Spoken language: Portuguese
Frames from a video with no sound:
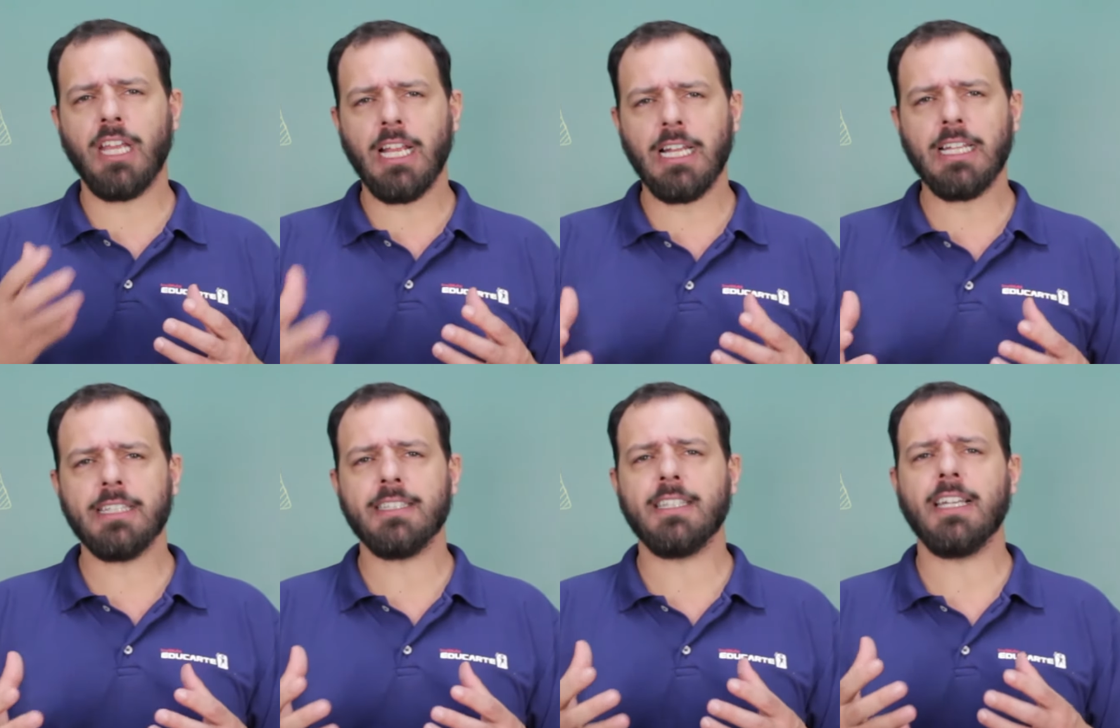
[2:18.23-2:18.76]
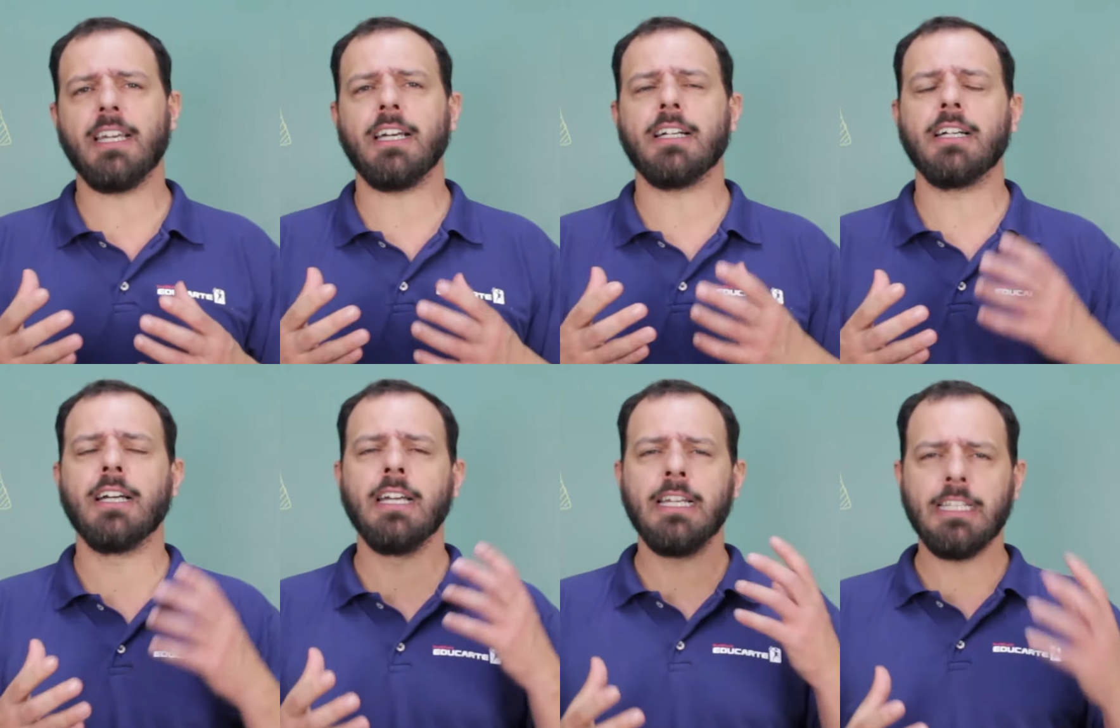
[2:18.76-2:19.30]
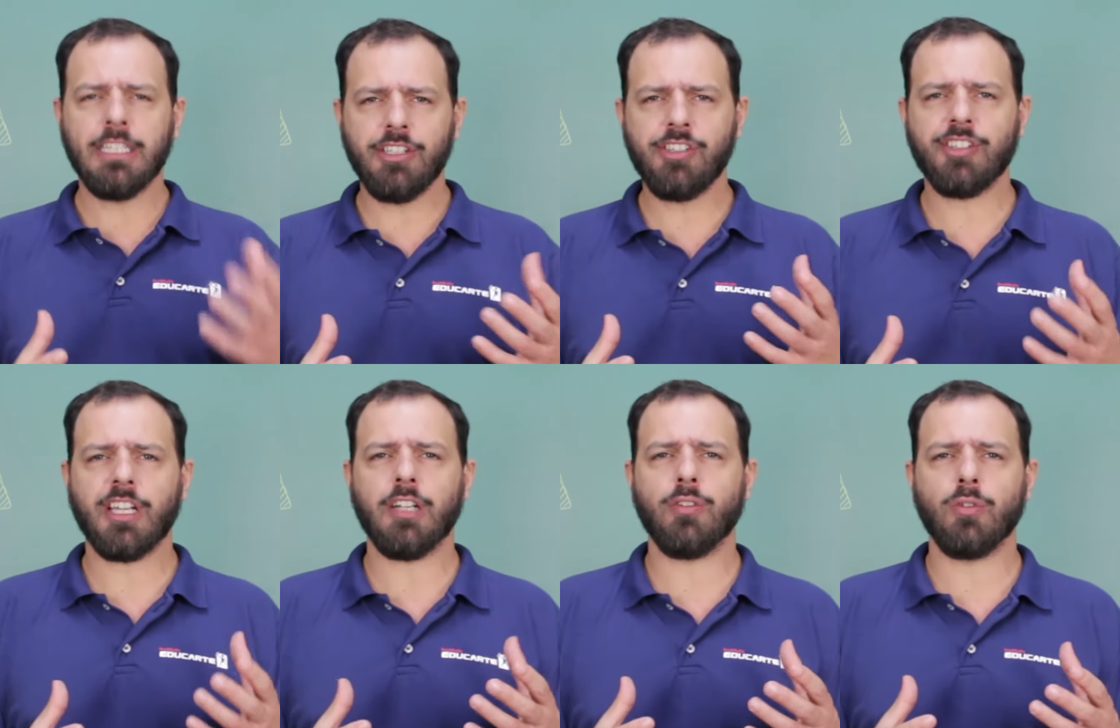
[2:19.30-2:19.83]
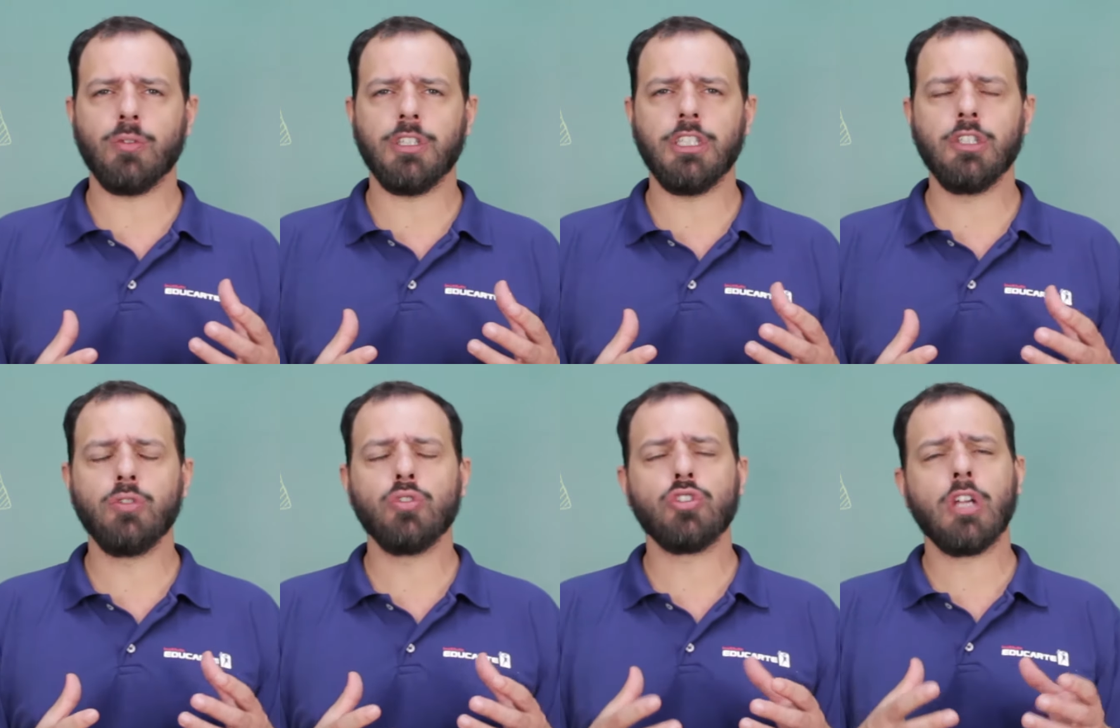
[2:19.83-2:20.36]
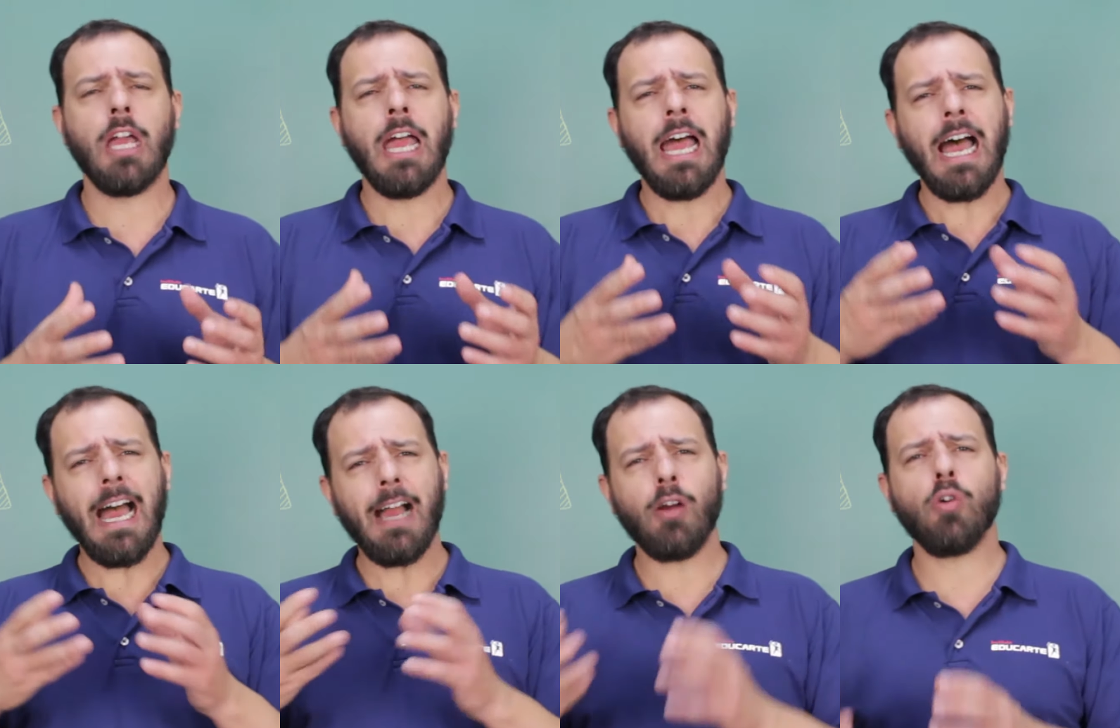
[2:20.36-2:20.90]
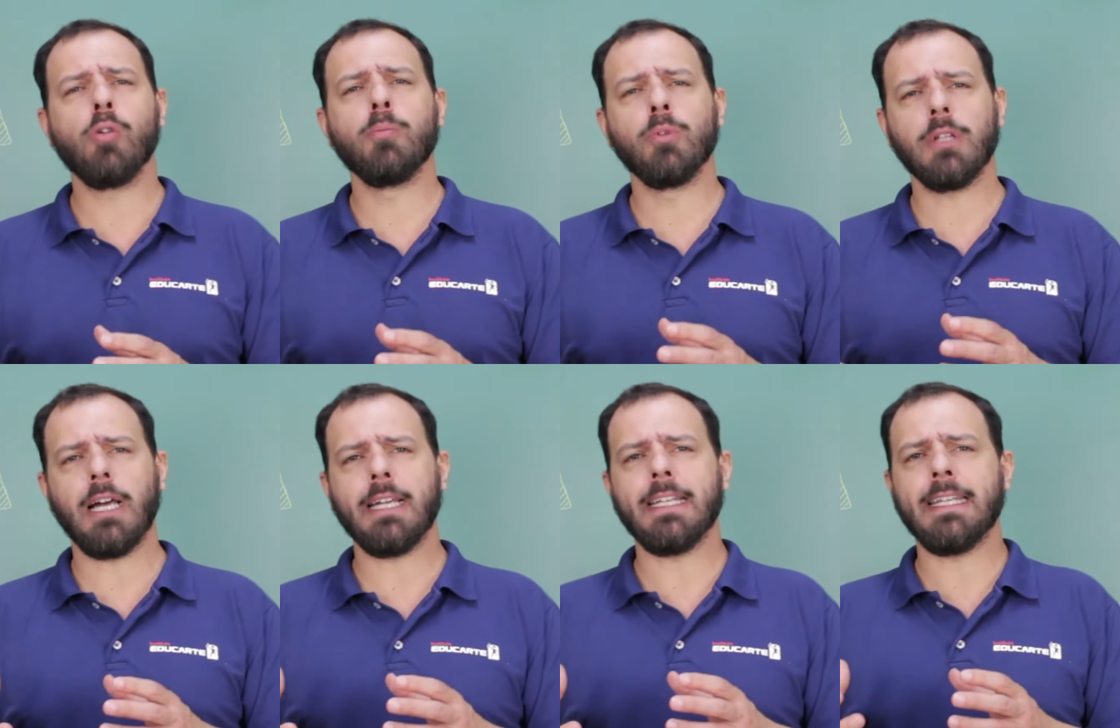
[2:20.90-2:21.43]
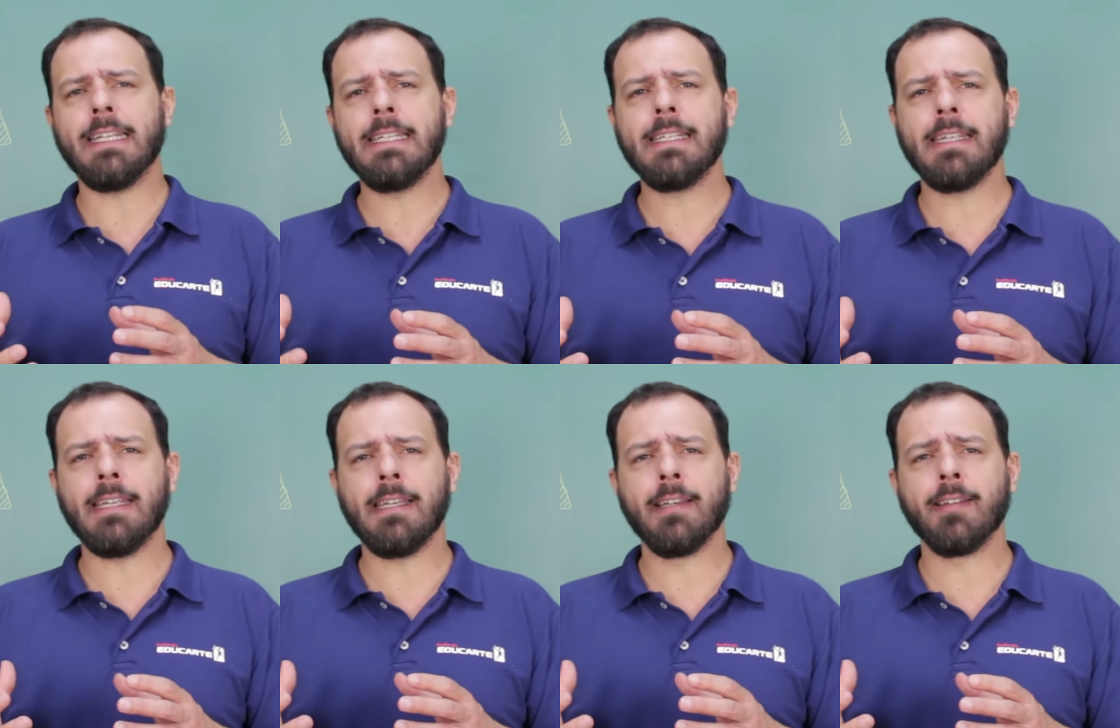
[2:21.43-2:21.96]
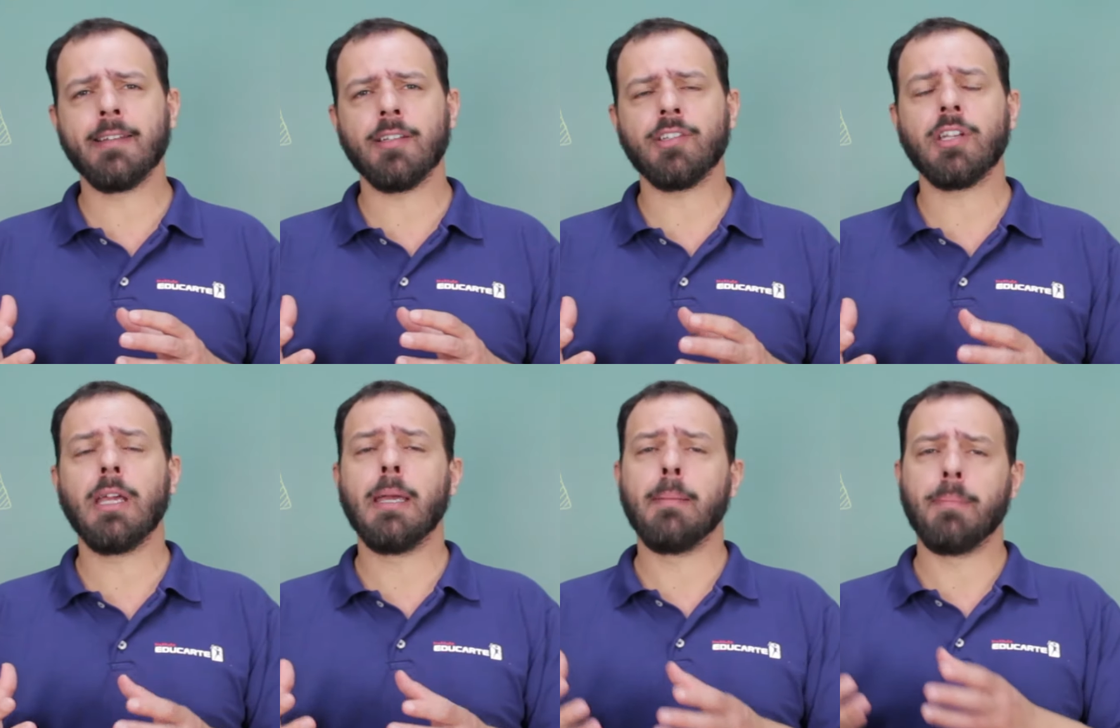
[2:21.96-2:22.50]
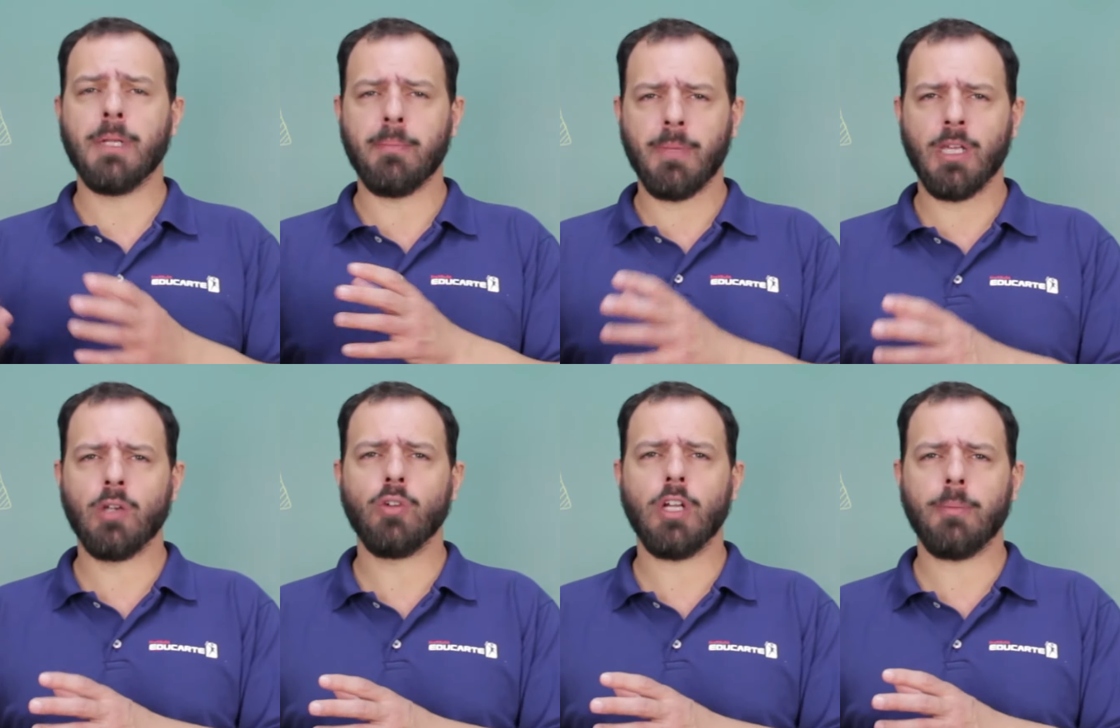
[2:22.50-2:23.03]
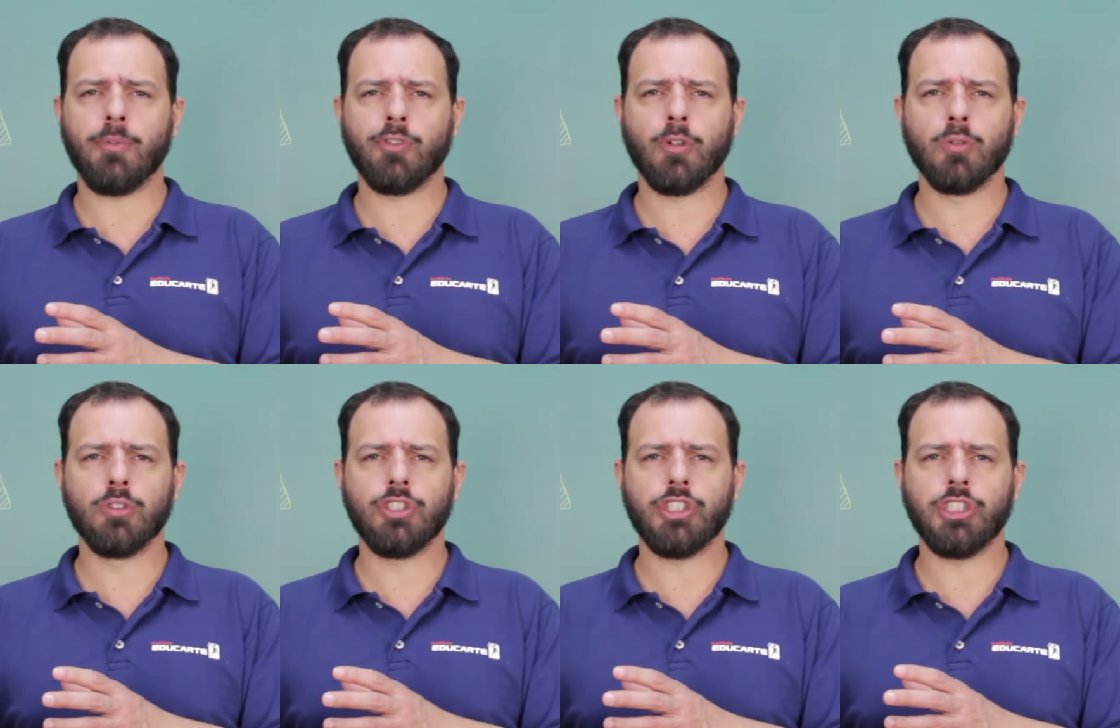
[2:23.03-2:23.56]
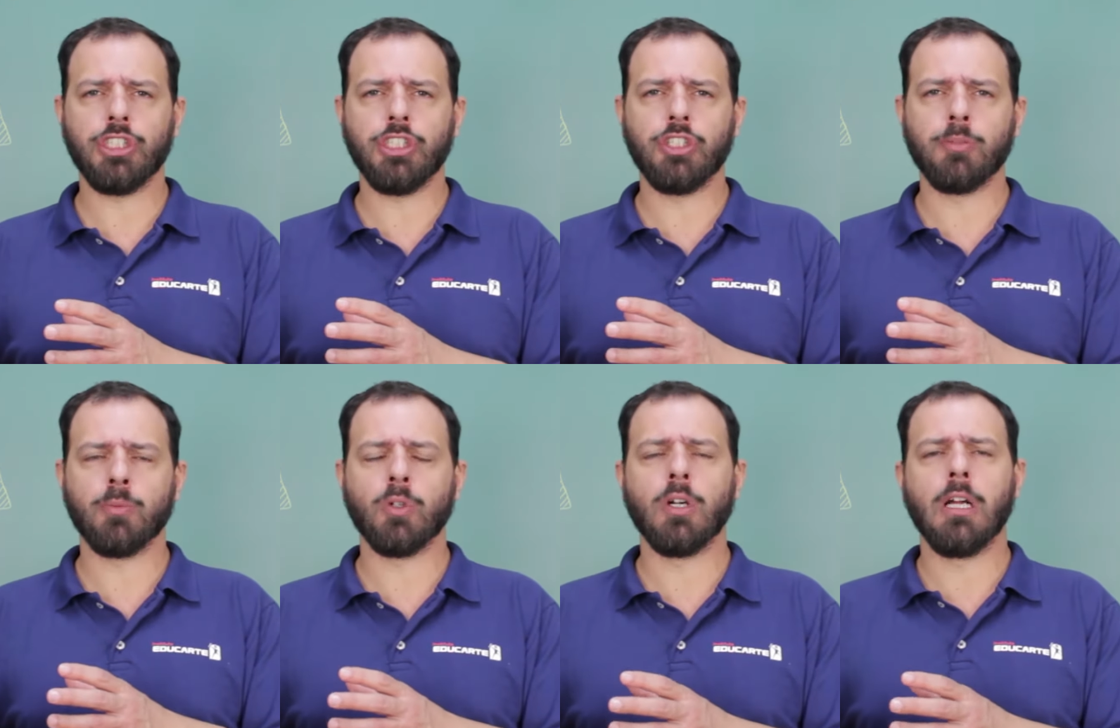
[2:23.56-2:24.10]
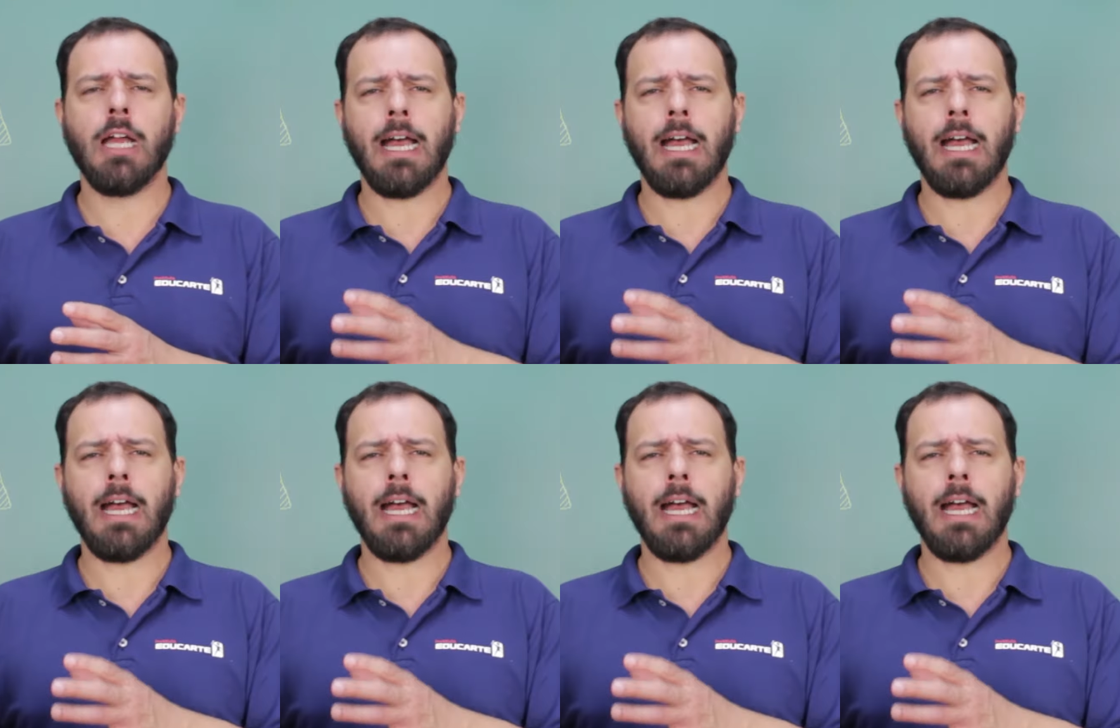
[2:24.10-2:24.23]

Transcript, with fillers: Inglaterra e Estados Unidos a acumularem riquezas primeiro no absolutismo,